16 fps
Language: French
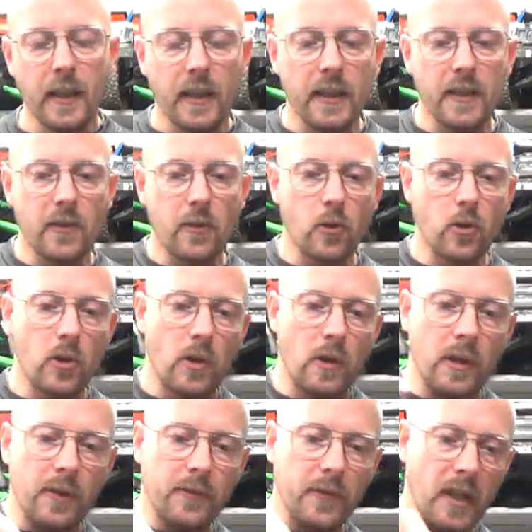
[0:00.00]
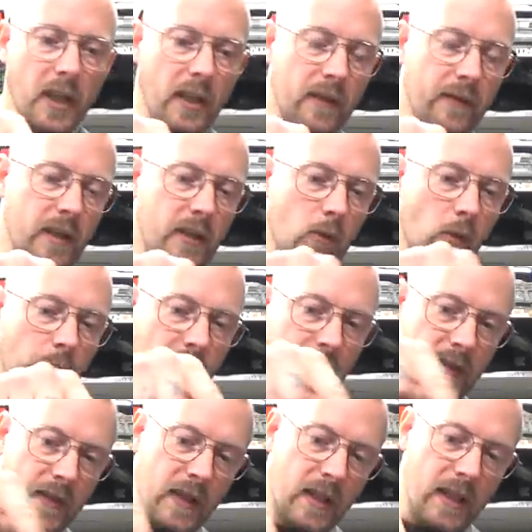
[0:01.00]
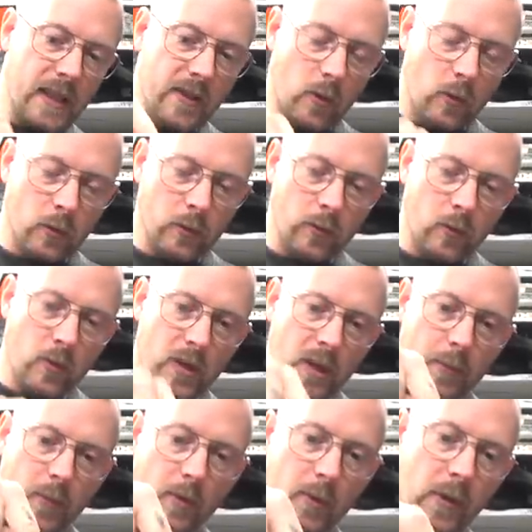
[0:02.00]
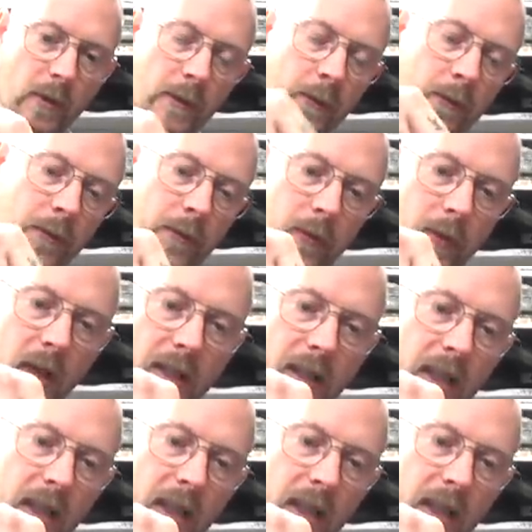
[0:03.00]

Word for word: Et ce que Jean a fait avec Thomas, c'est qu'ils ont tout simplement, regarde,